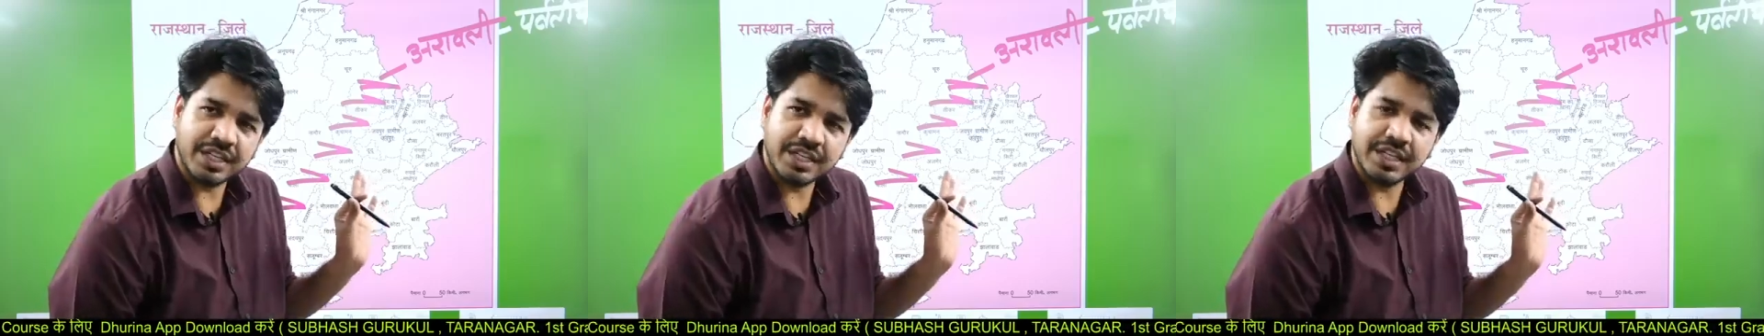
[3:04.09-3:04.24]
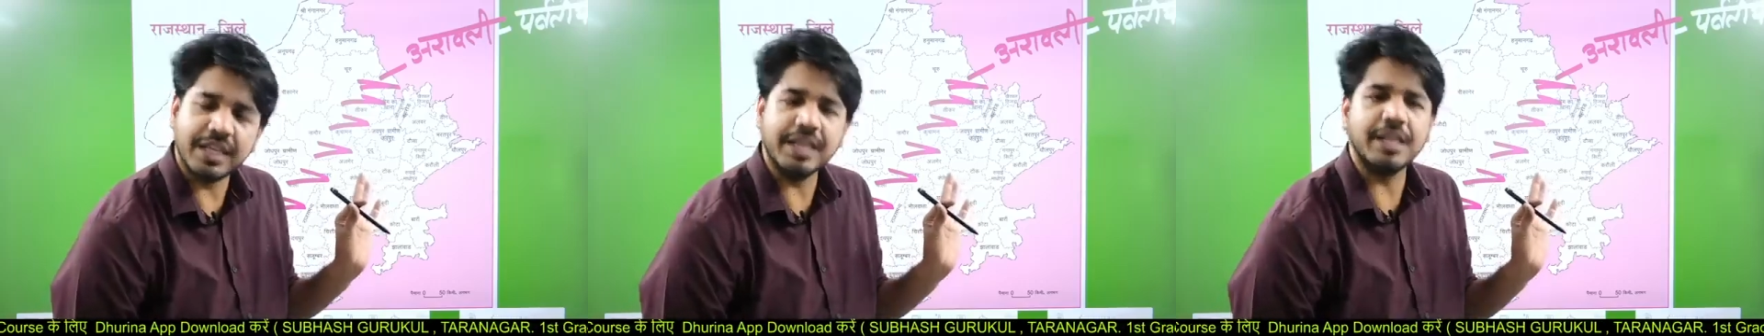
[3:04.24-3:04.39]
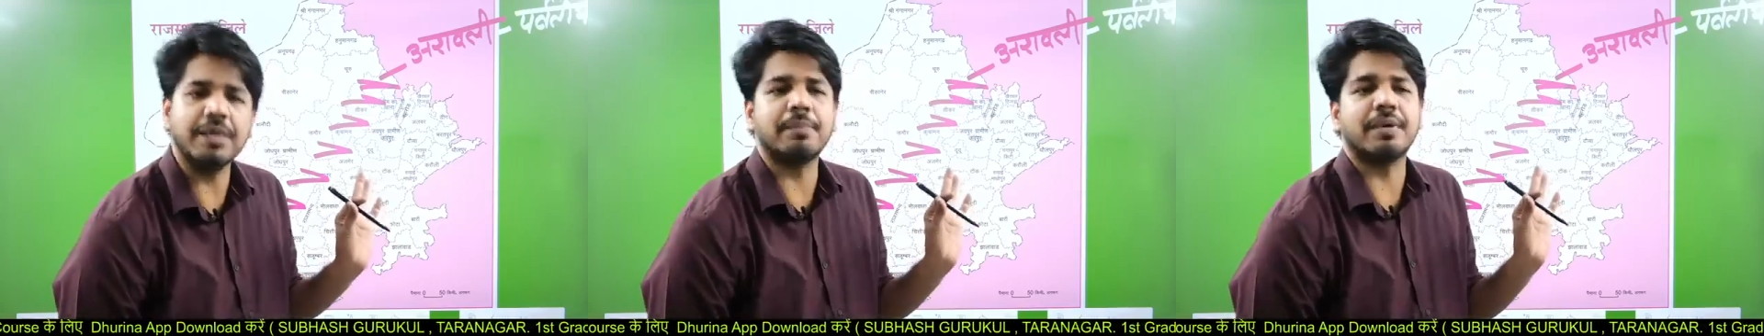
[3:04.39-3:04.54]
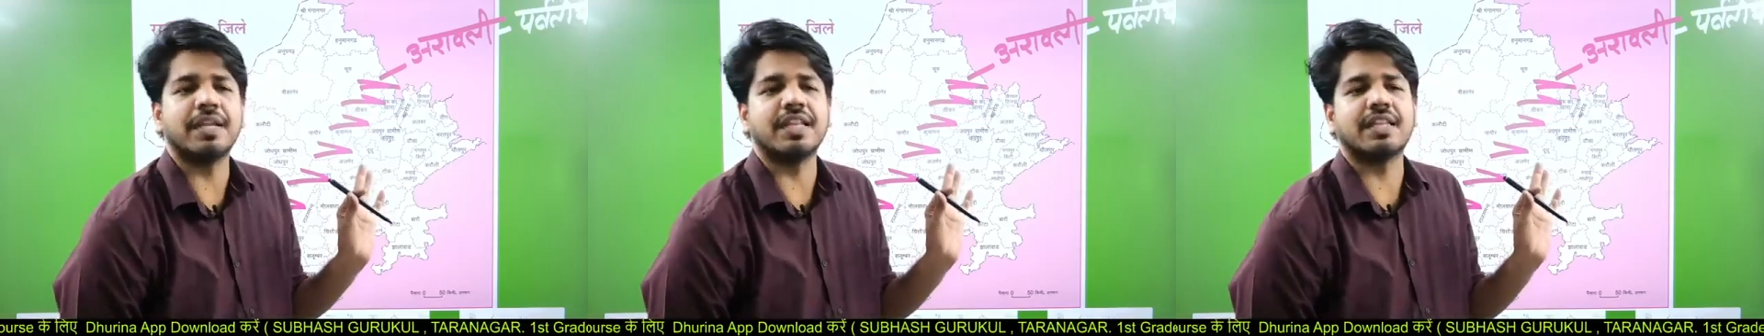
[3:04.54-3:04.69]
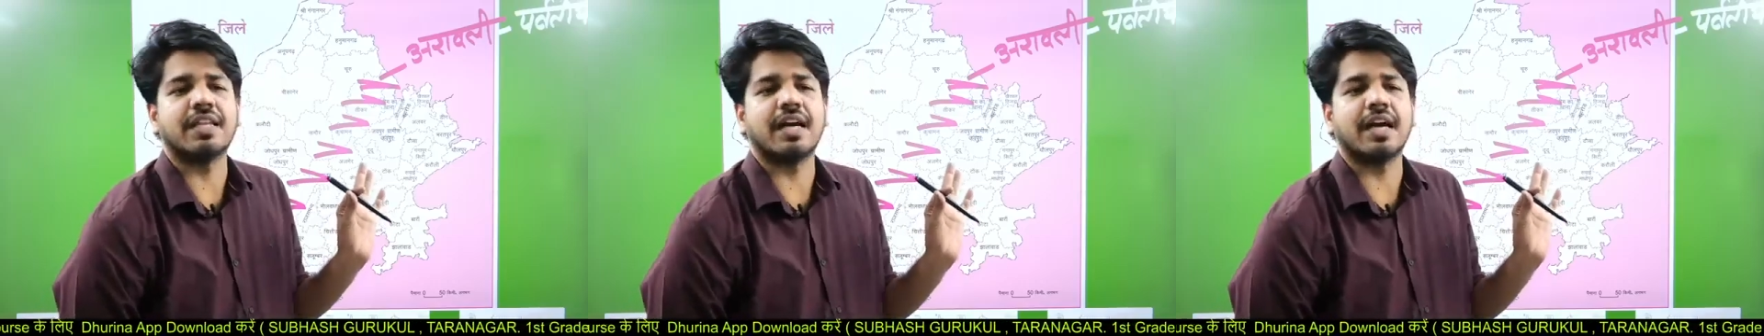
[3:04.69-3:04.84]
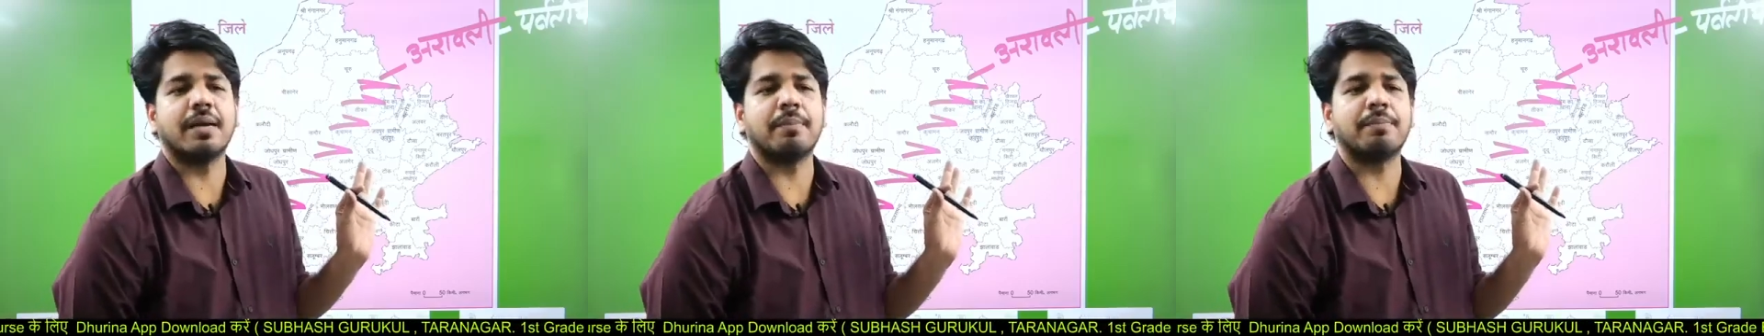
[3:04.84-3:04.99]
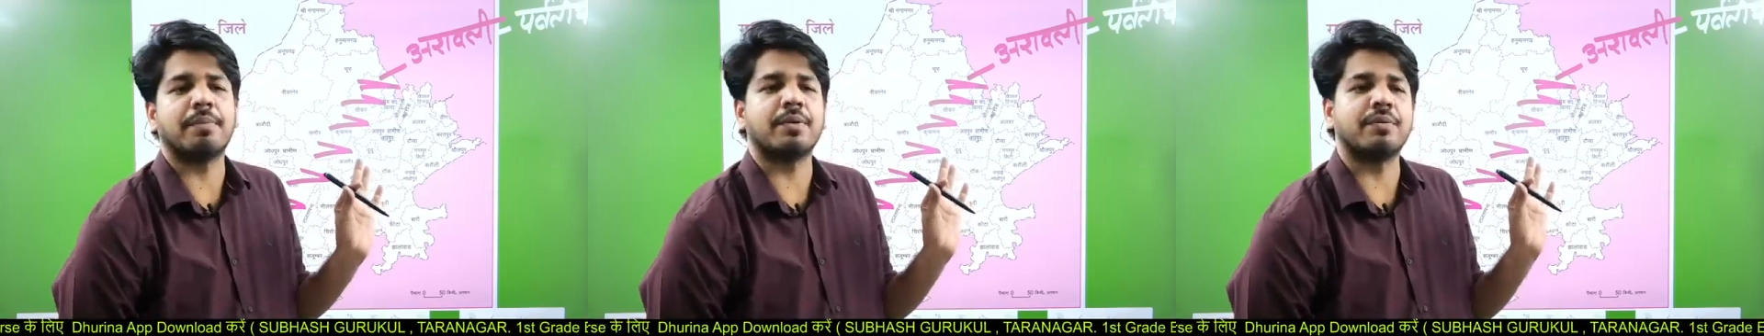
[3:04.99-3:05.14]
नहीं बनता
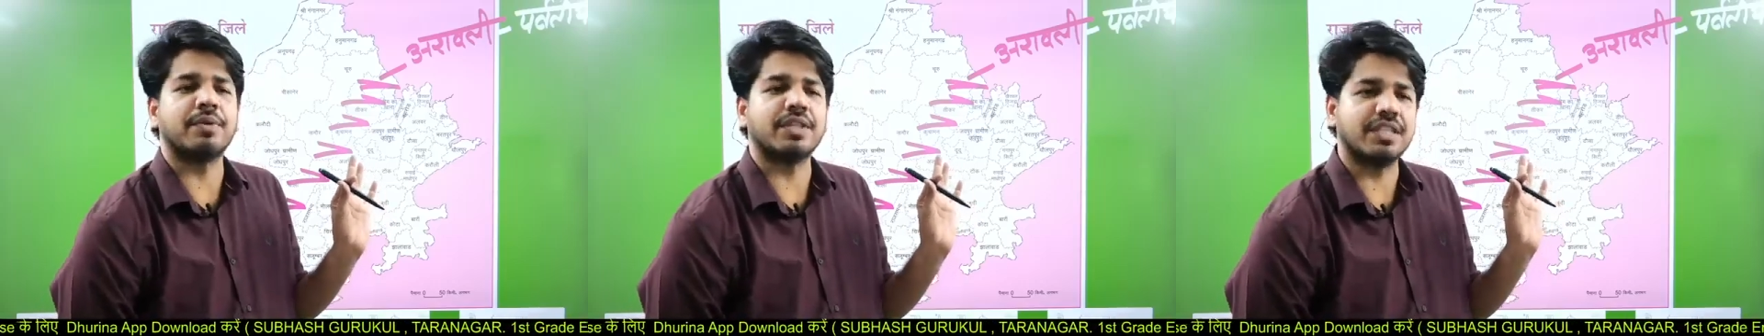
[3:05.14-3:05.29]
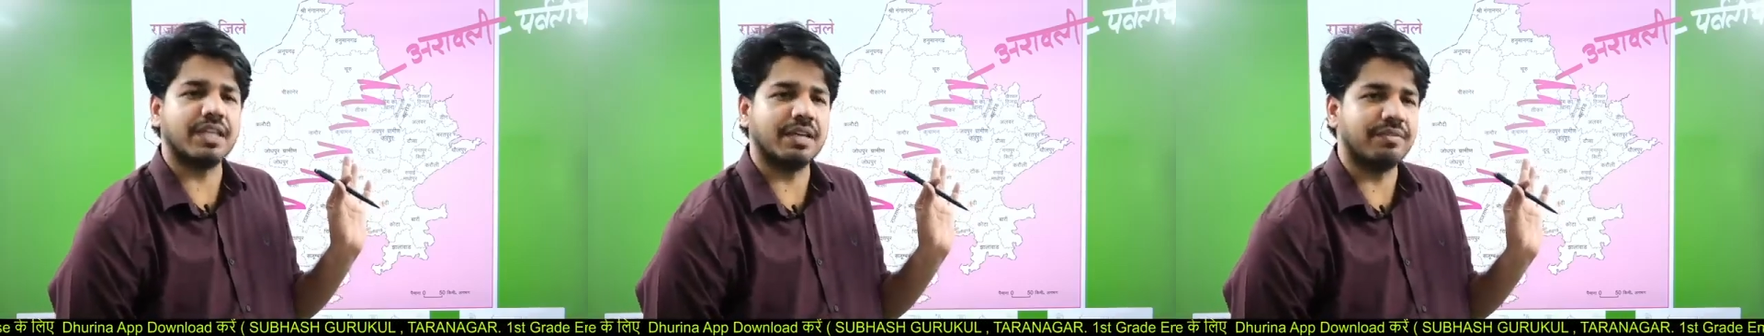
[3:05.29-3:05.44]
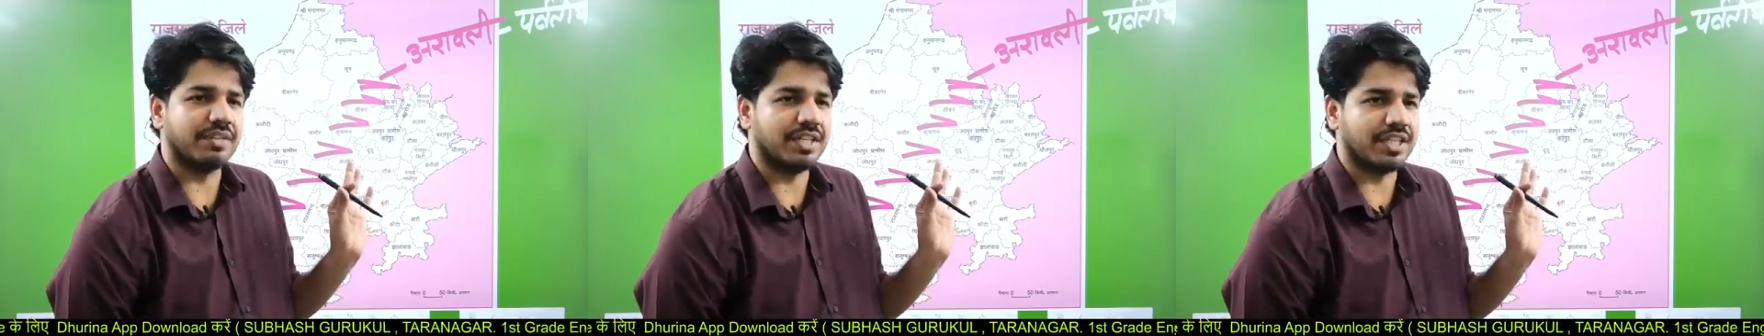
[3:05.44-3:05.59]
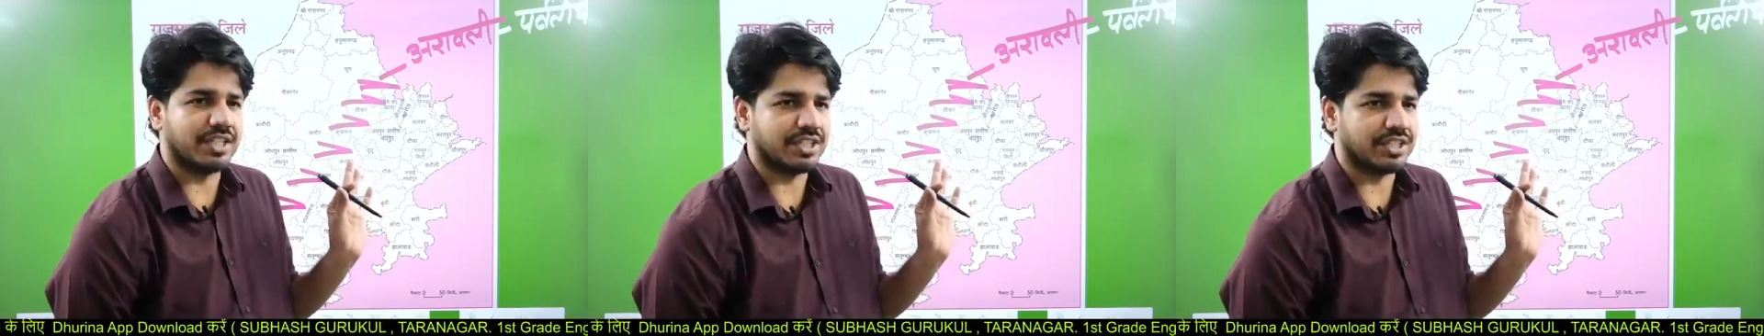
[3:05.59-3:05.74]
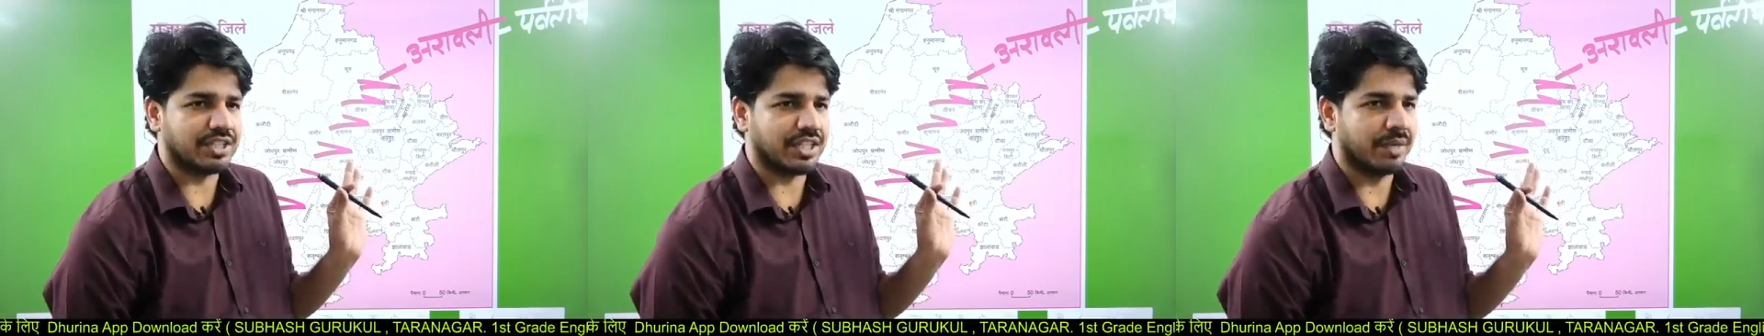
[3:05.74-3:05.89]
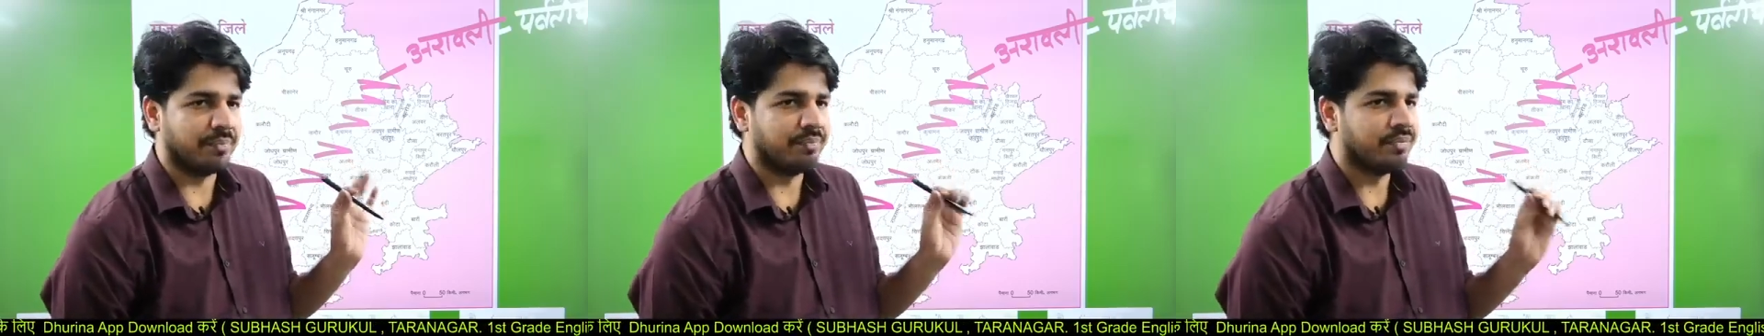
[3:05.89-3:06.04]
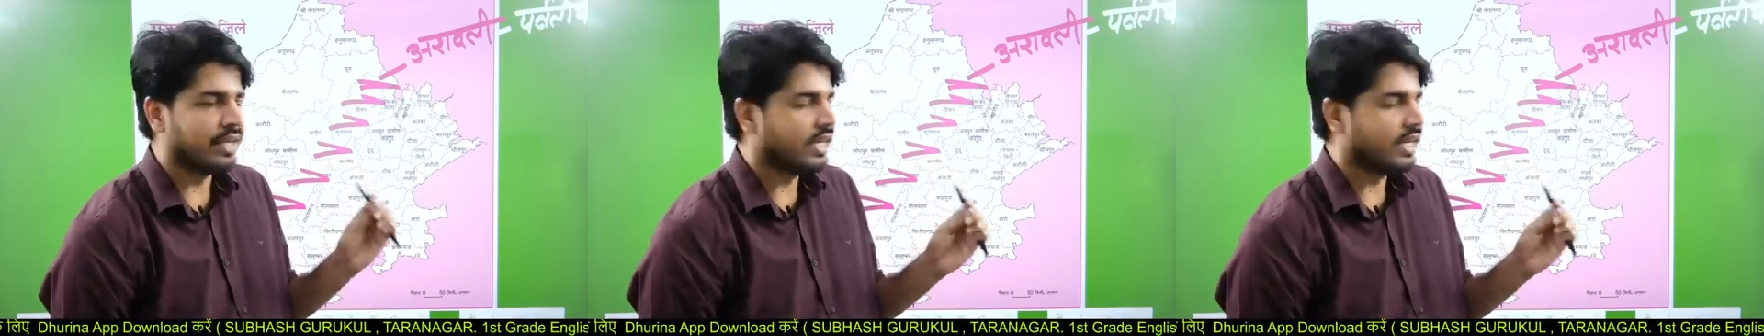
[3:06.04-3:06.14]
है पर्वतीय मिट्टी से